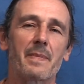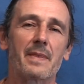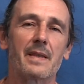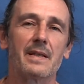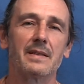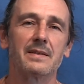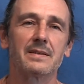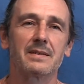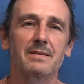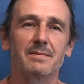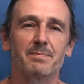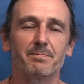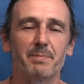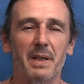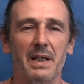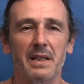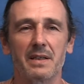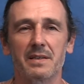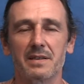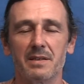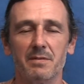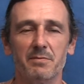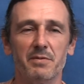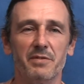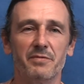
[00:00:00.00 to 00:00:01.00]
e, z
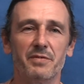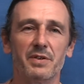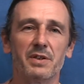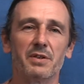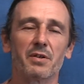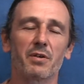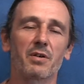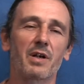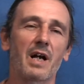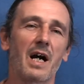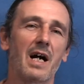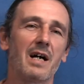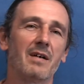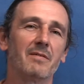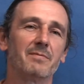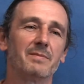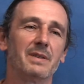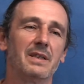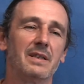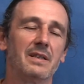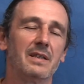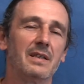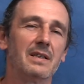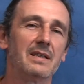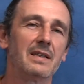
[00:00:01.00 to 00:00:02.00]
pięknymi widokami
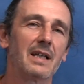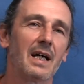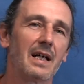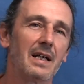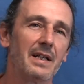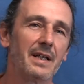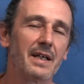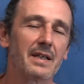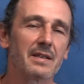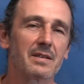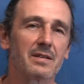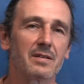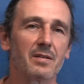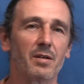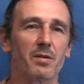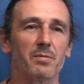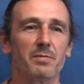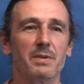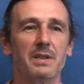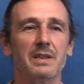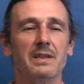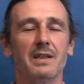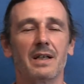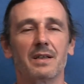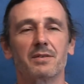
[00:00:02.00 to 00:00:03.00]
i na jedną
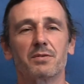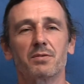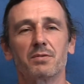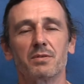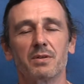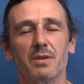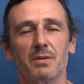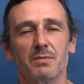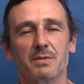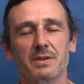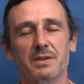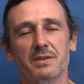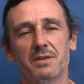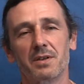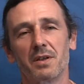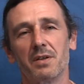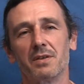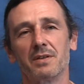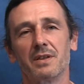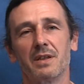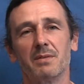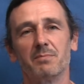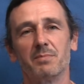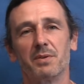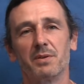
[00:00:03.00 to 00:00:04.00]
i na drugą
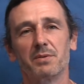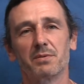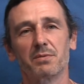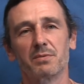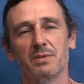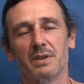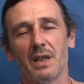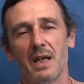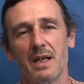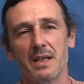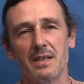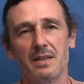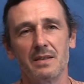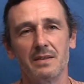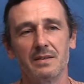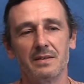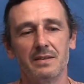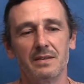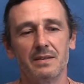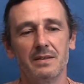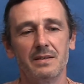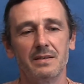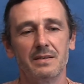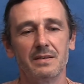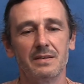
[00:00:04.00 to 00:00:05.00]
stronę, bo tutaj
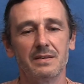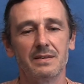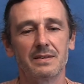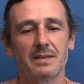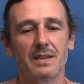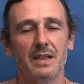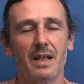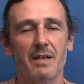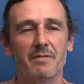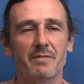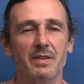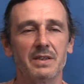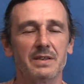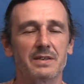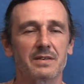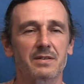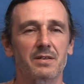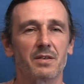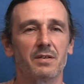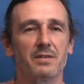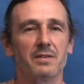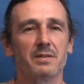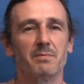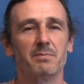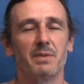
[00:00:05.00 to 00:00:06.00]
e, z lewej
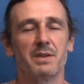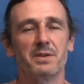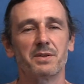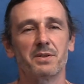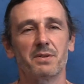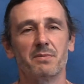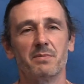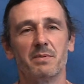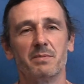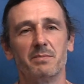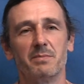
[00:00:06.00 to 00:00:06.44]
strony będziemy